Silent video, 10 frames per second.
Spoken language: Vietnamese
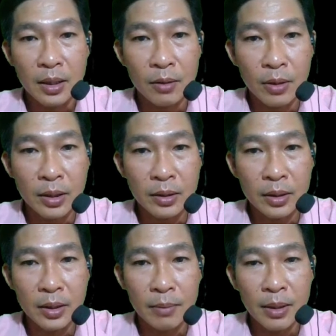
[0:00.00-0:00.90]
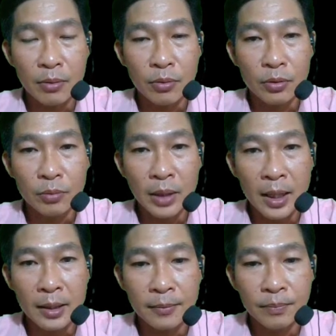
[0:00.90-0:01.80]
à, qua địa chỉ gmail của chúng
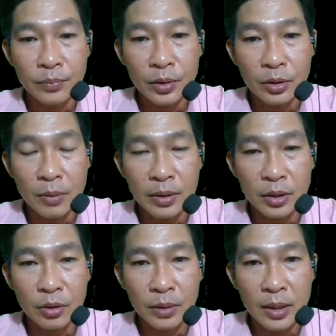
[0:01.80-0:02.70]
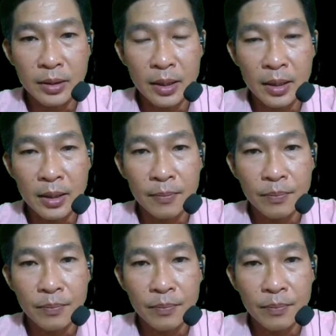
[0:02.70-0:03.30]
ta rồi bây giờ chúng ta sẽ